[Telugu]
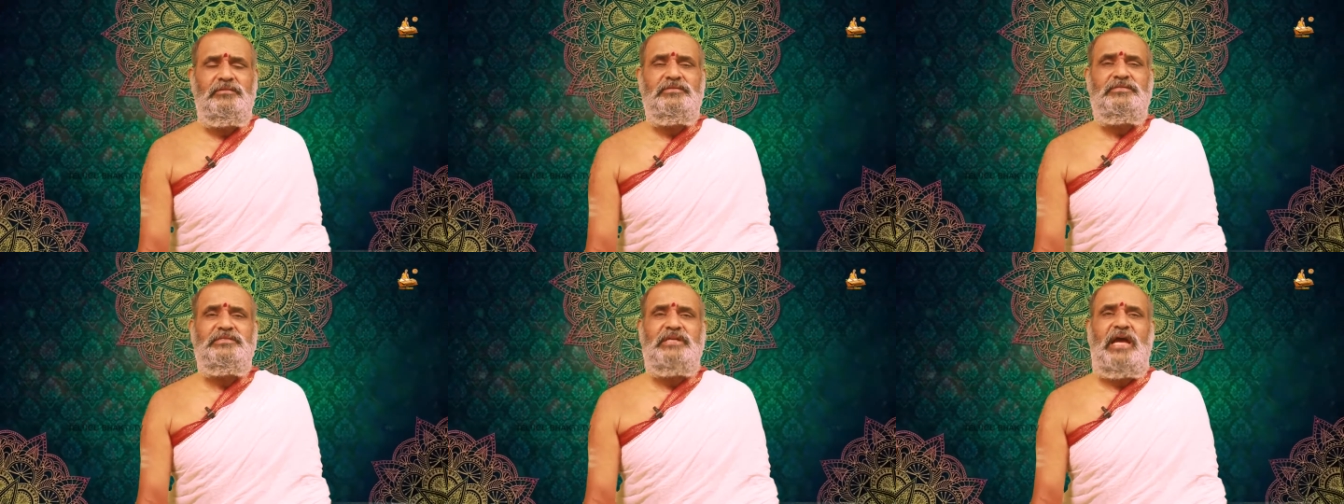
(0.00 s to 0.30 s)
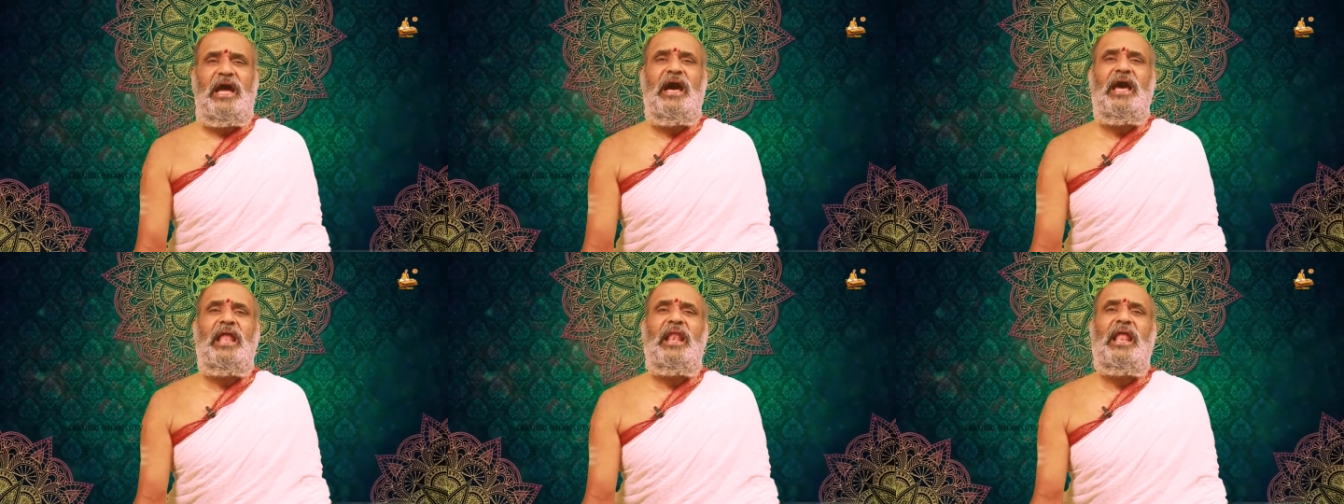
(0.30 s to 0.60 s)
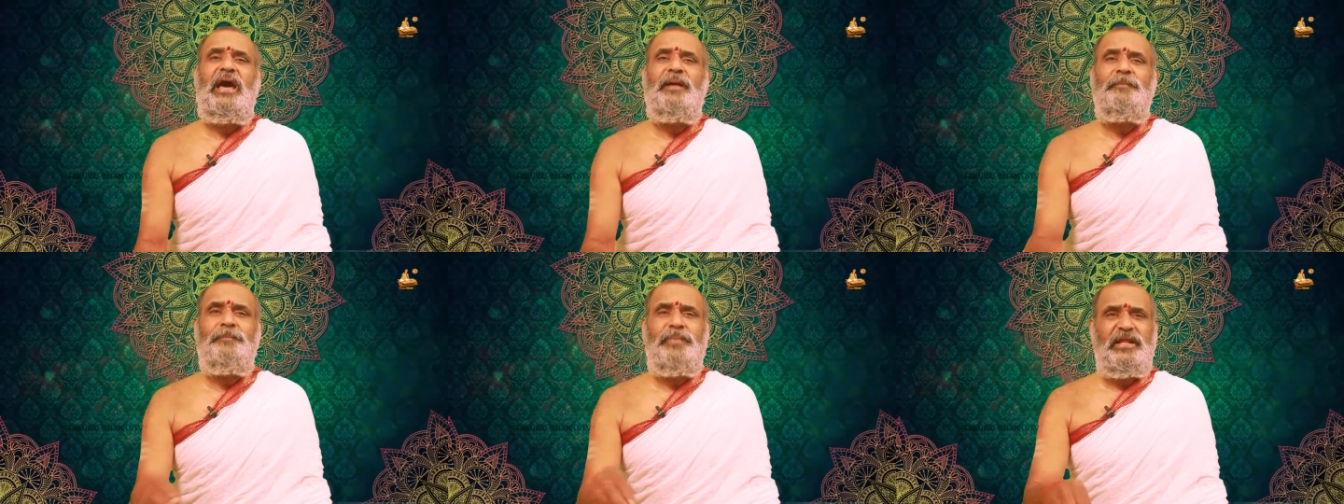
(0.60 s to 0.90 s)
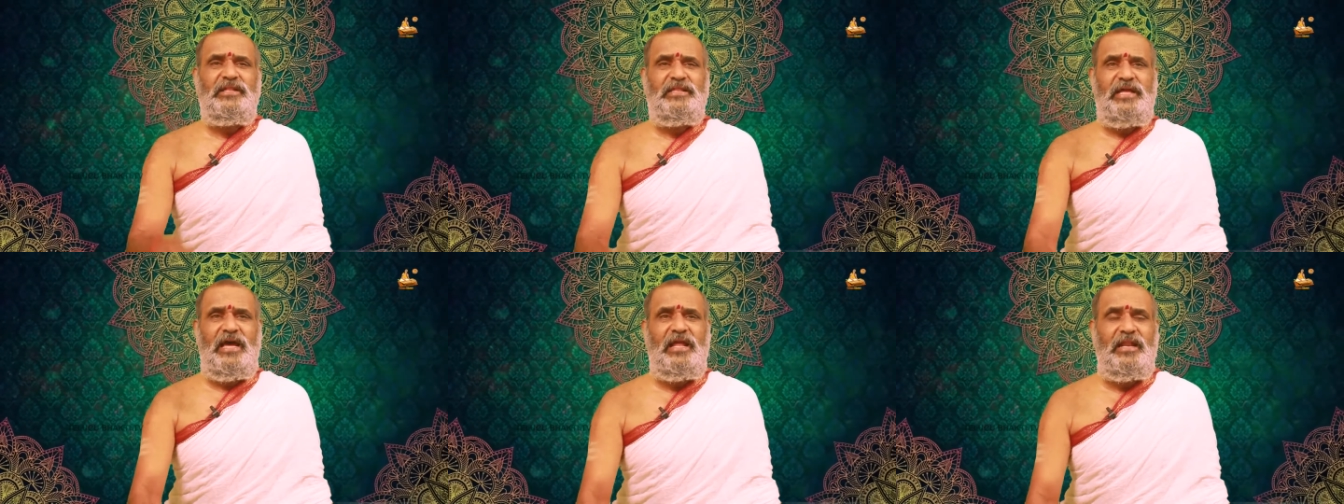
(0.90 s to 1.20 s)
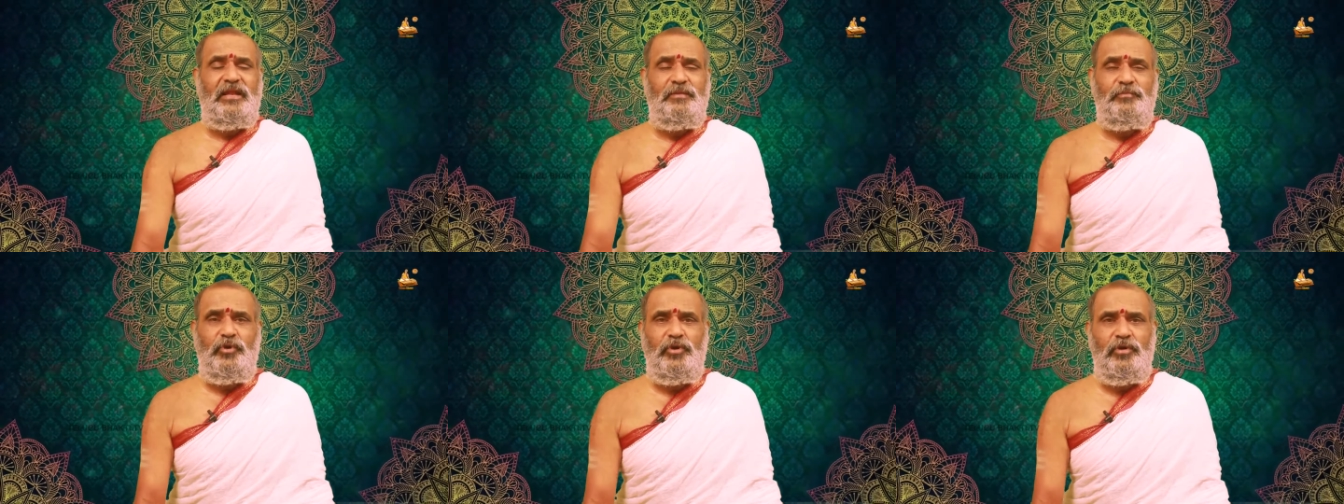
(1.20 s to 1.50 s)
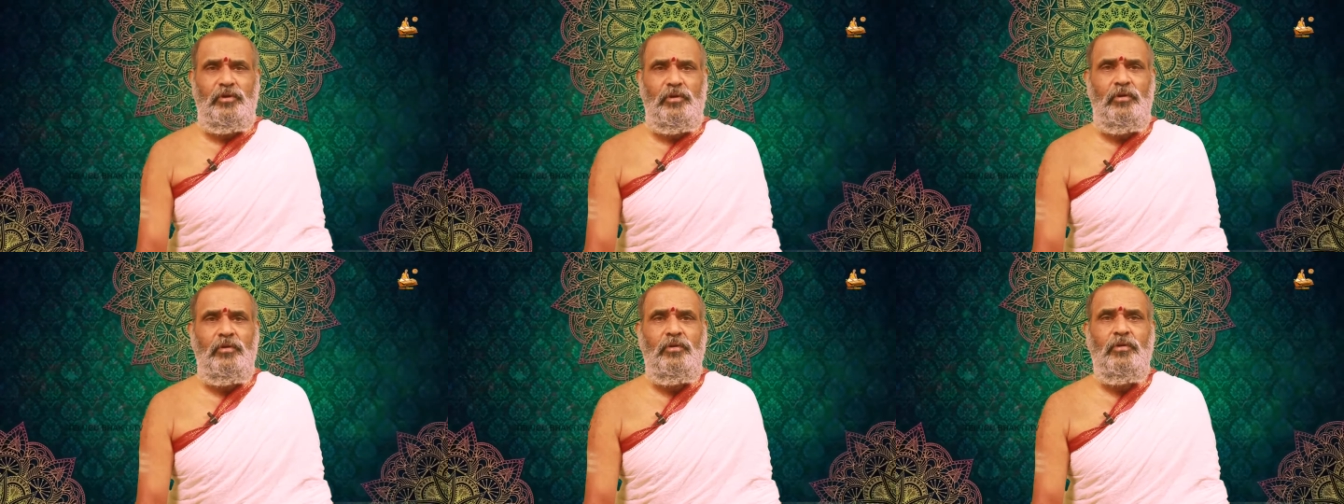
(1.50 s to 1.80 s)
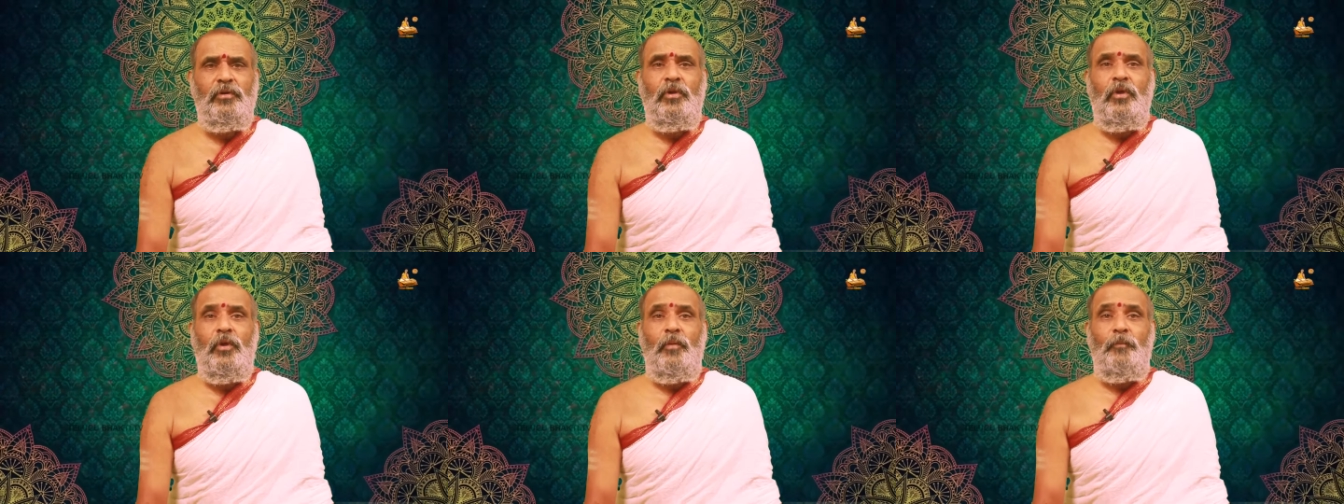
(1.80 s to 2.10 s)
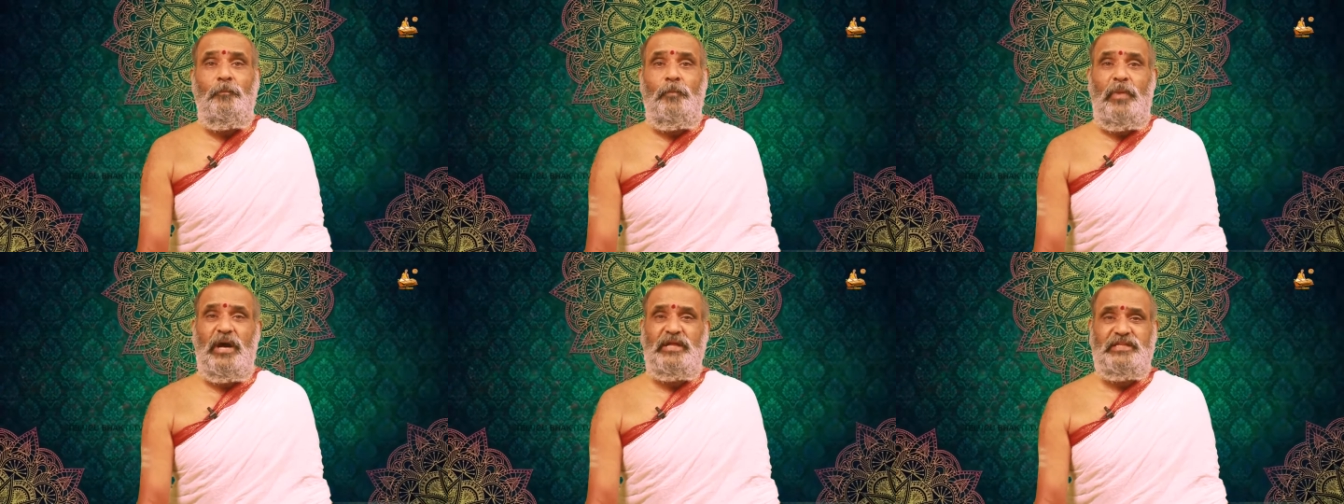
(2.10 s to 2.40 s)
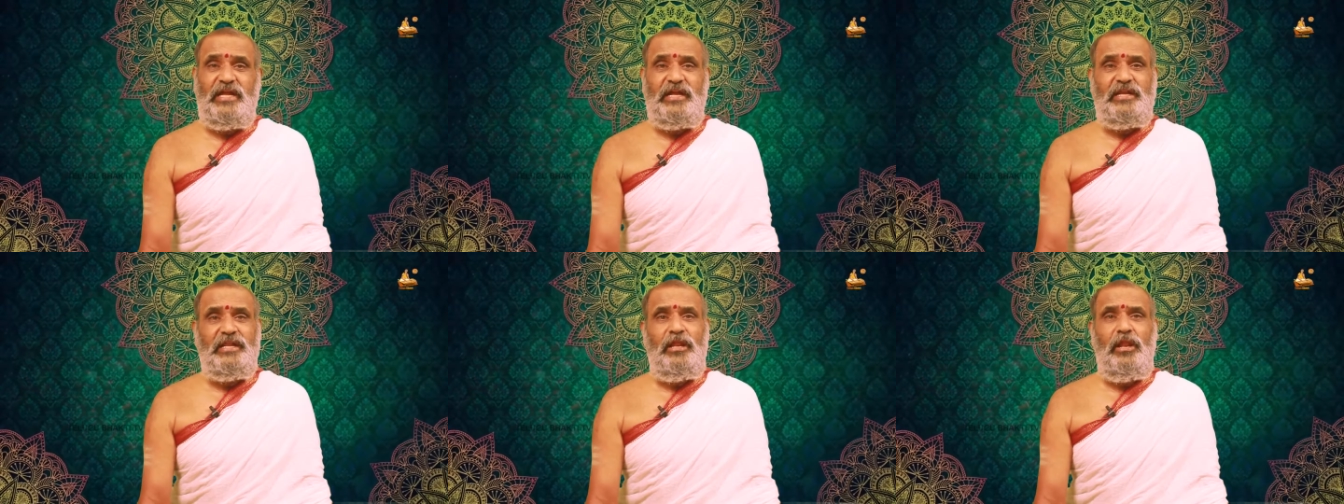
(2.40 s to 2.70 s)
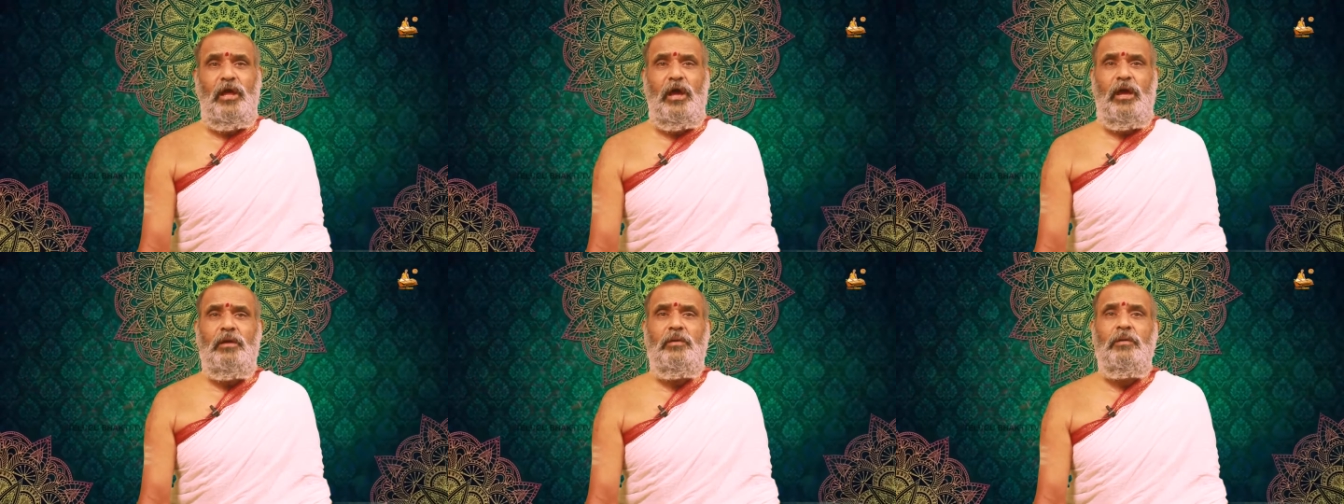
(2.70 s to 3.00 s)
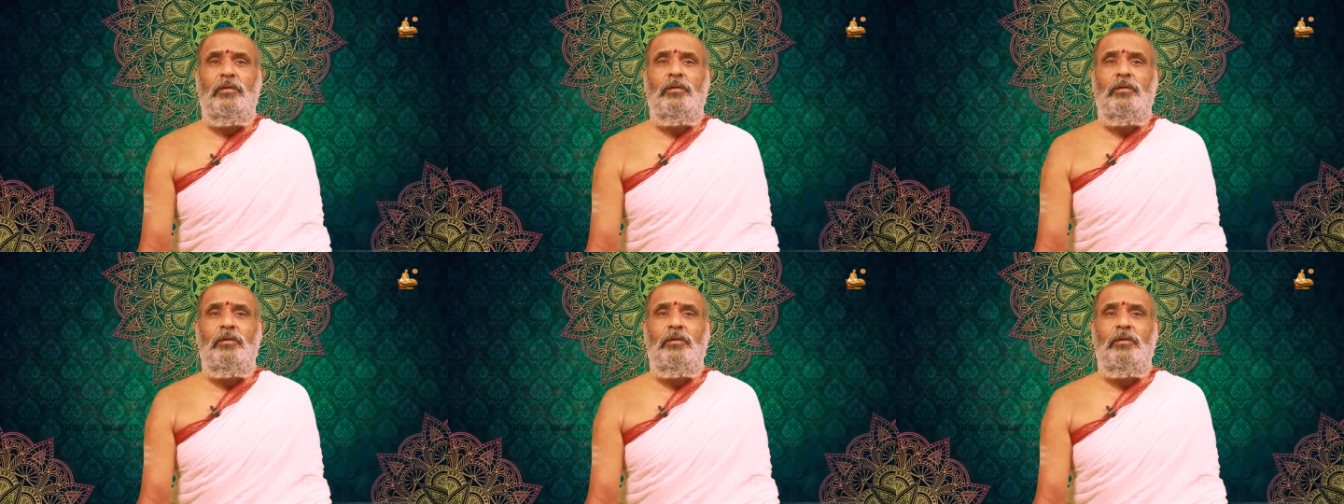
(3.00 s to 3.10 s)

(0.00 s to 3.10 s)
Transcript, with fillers: చాలా ప్రధానము మొదటిలో